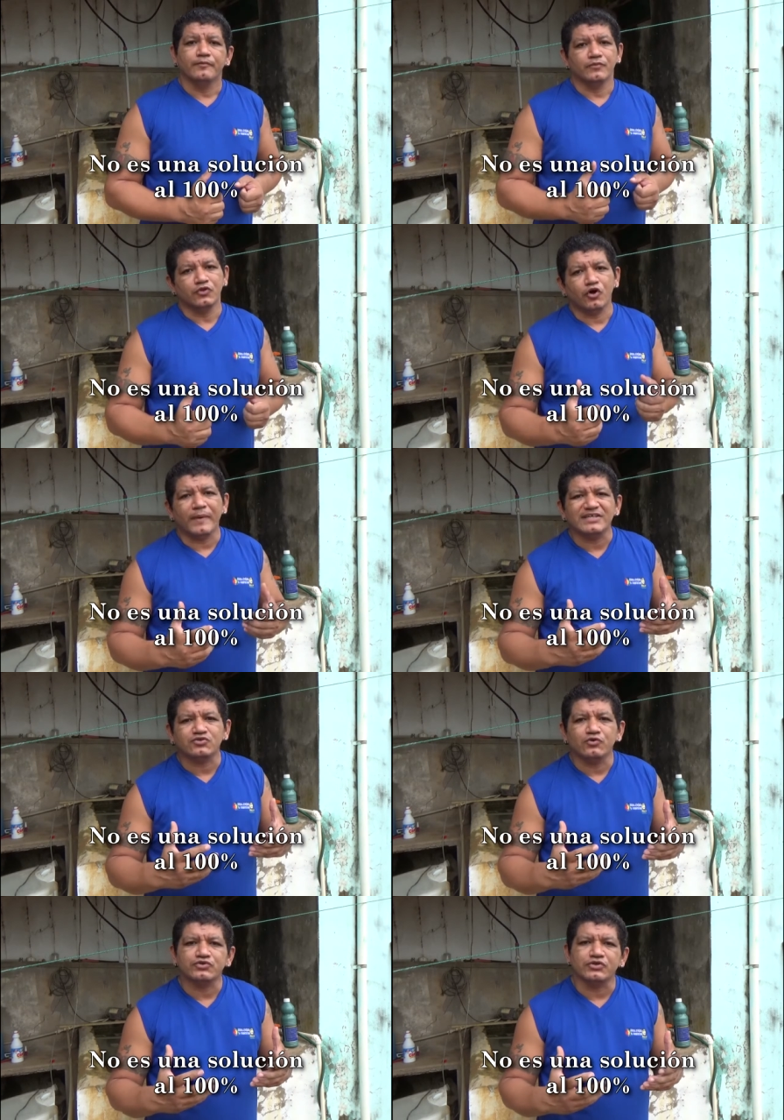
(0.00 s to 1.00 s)
No va a
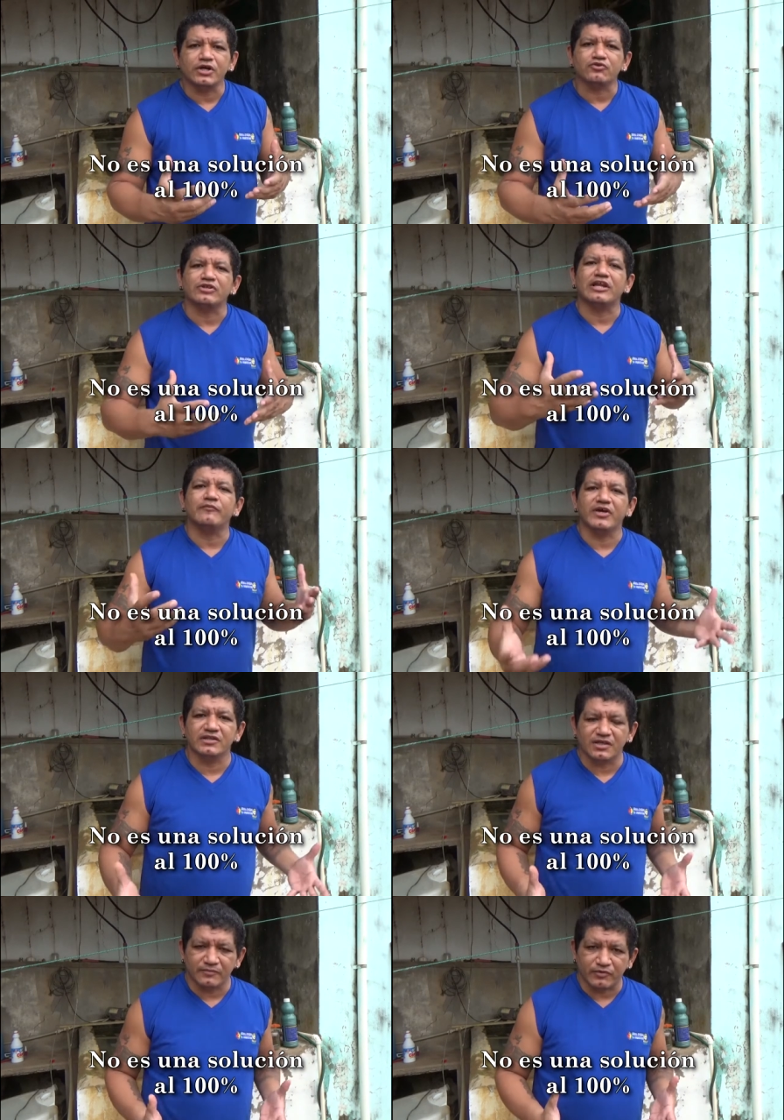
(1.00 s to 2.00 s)
solucionar
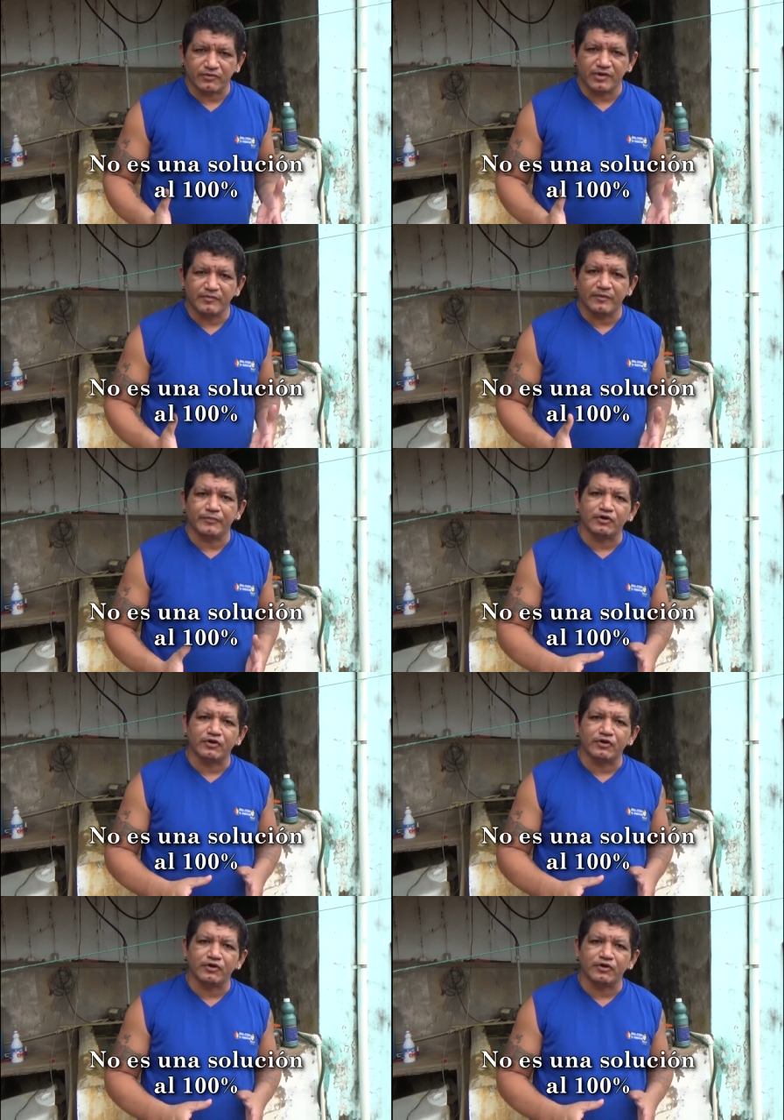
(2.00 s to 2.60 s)
totalmente el problema,